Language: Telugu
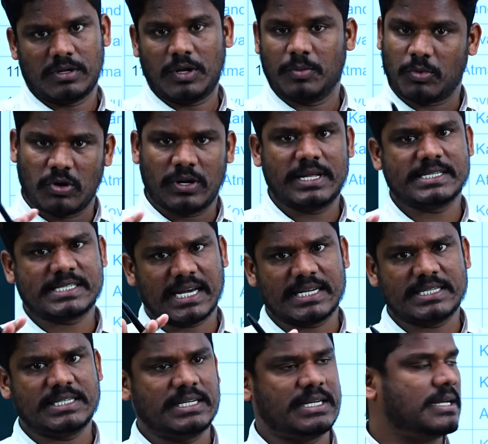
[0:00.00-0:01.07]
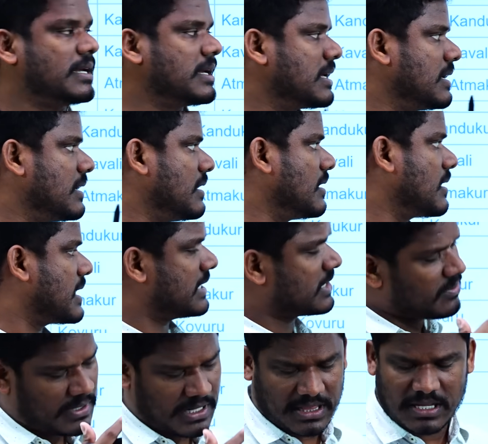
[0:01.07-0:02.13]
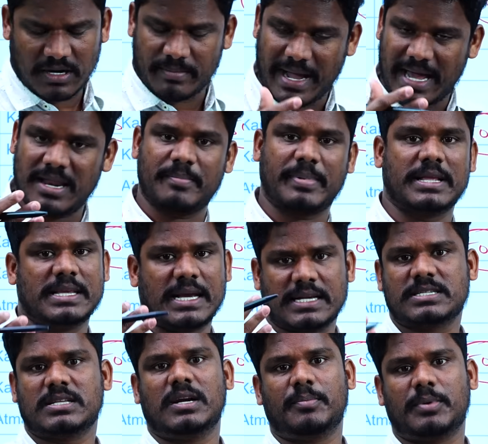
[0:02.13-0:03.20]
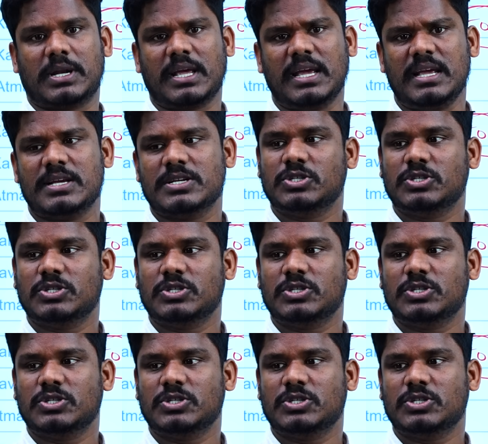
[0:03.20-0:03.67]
ఇప్పుడున్న ఇన్ఛార్జీ కష్టపడుతున్నారు బాగానే పనిచేస్తున్నప్పటికీ